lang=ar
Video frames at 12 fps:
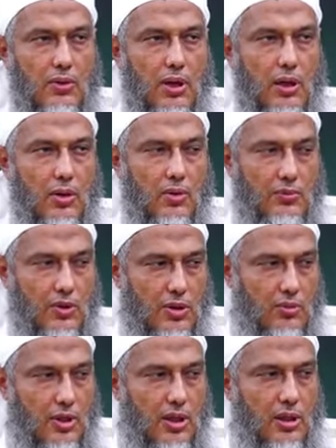وهم
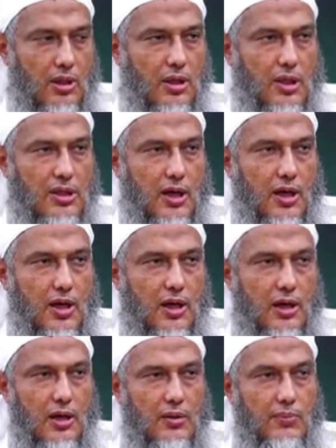يريدون أن
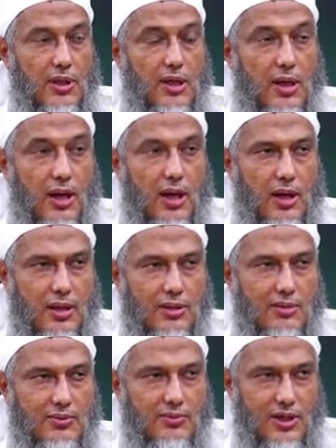نشرها بالإكراه
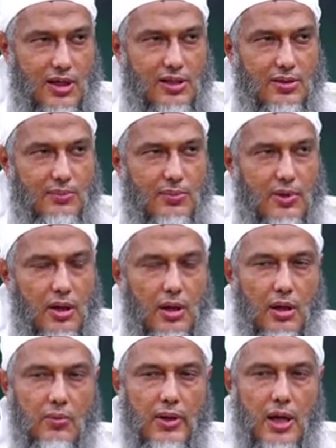والغصب
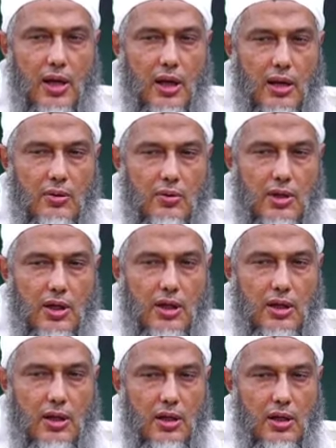فلا يحل
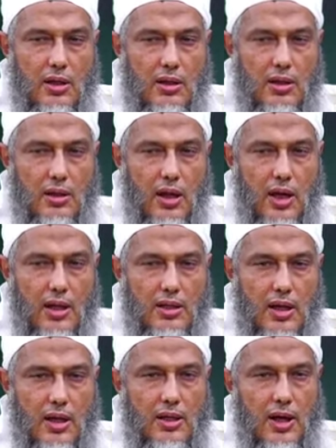لأي
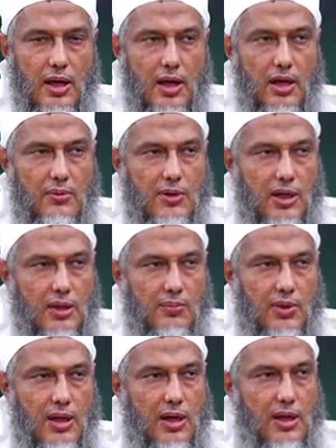أحد قدر على منعهم
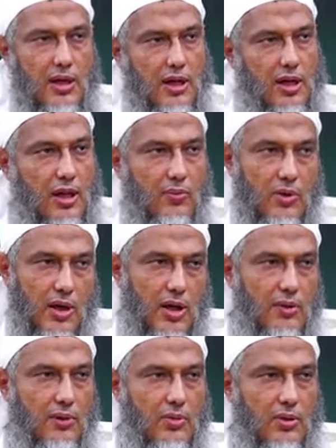من ذلك لأن هذا
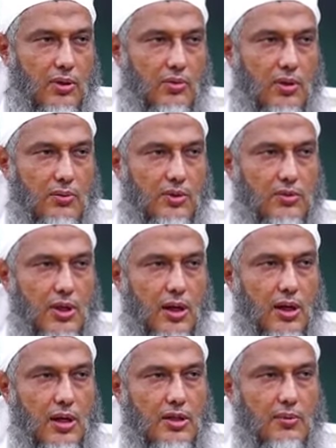منكر يفعلونه النبي صلى
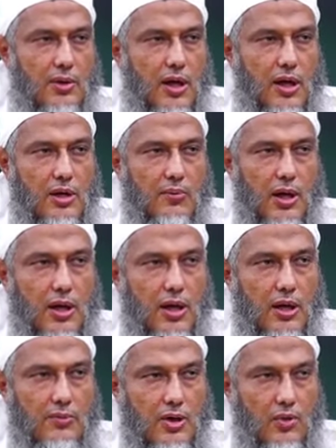الله عليه وسلم قال من
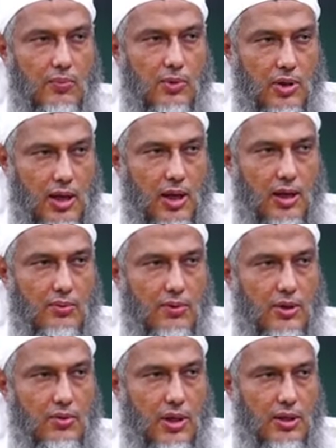رأى منكم منكرا
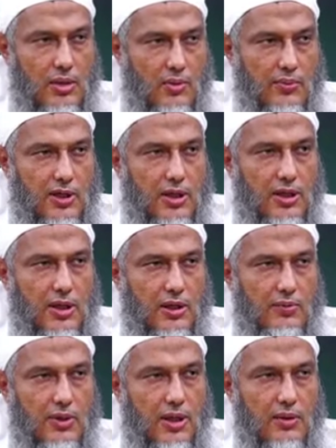فليغيره
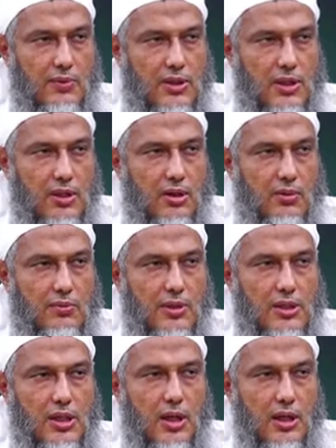بيده فإن لم يستطع
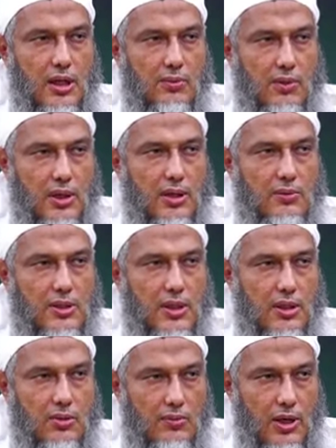فبلسانه فإن لم
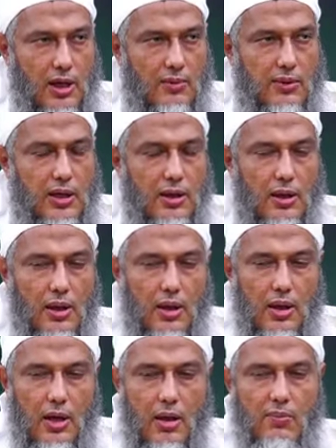يستطع فبقلبه
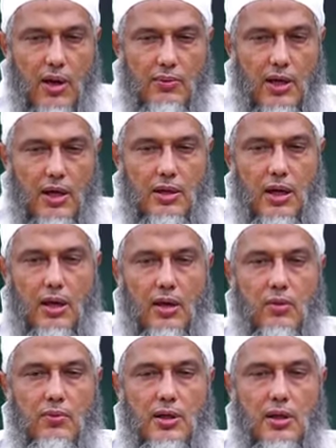أما ما
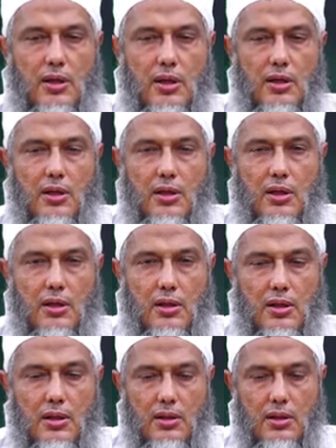يتعلق
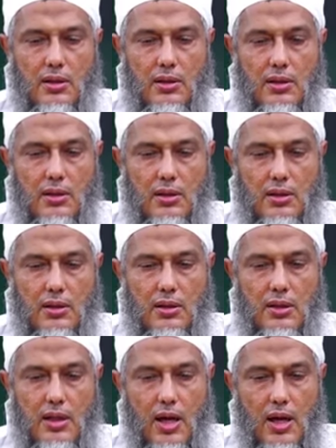
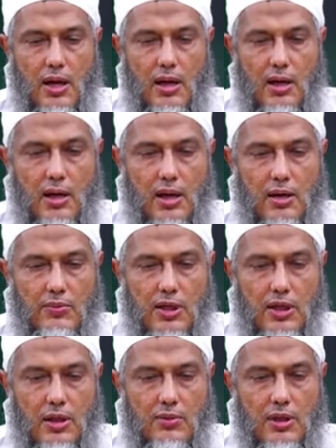بالإنكار آه، على
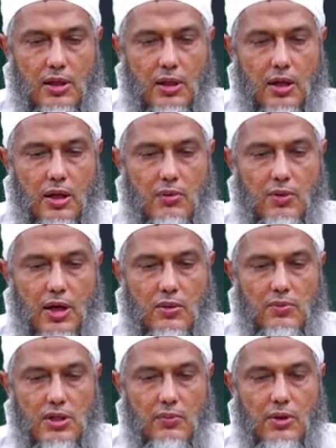الغربيين في تضييقهم على
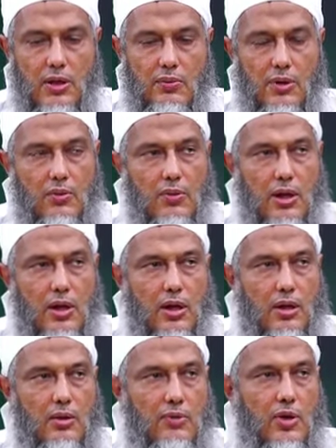المسلمين فهو
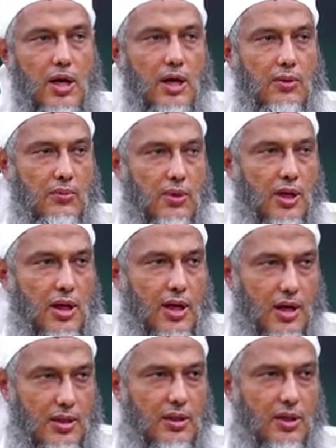أنهم يخالفون
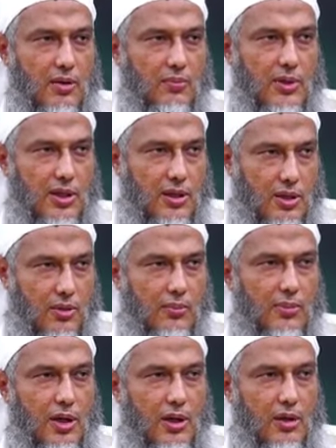قاعدتهم
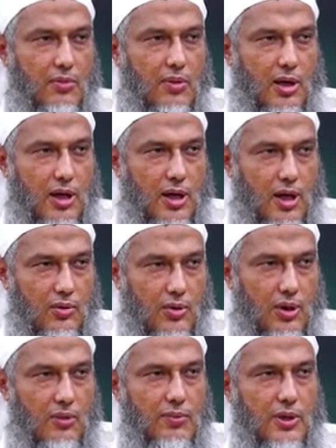ودينهم
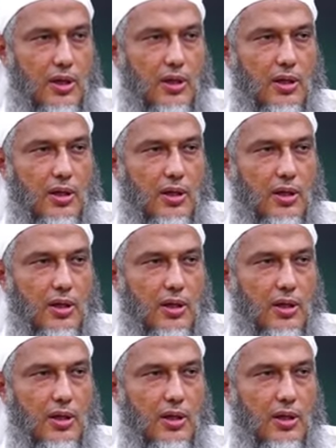وقانونهم